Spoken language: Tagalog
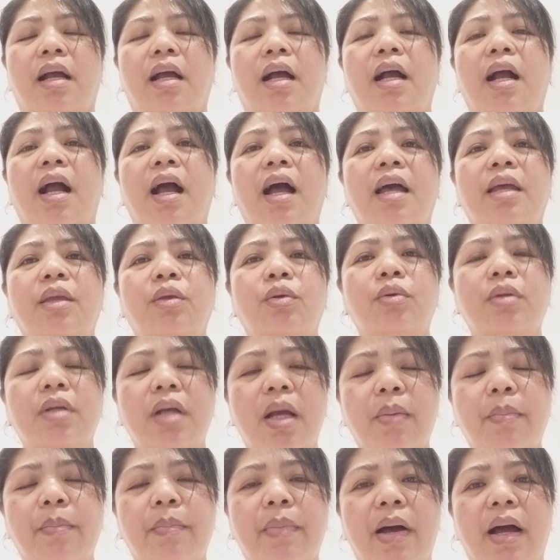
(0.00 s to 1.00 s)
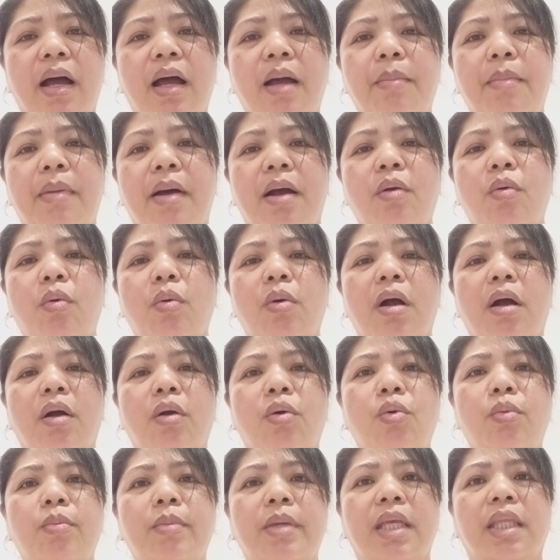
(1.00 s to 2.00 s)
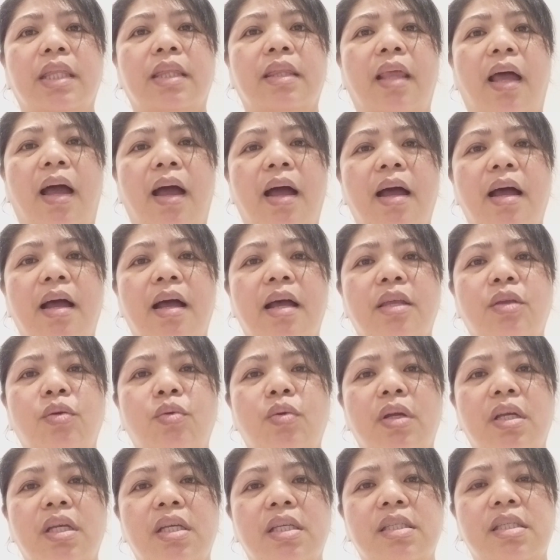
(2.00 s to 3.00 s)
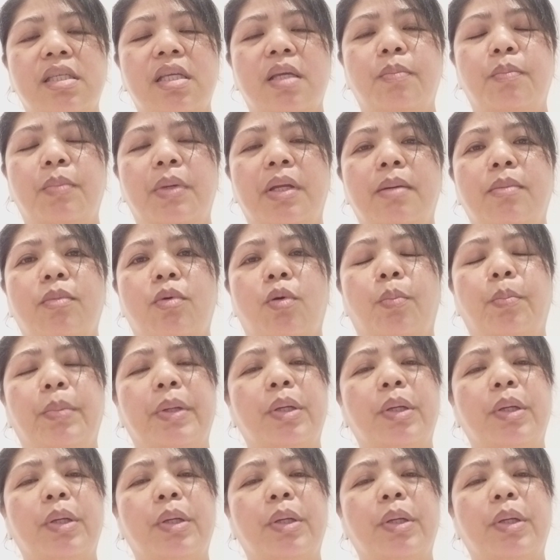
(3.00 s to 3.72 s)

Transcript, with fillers: kakayod ka pa bago ka kumita, yun ang isipin mo.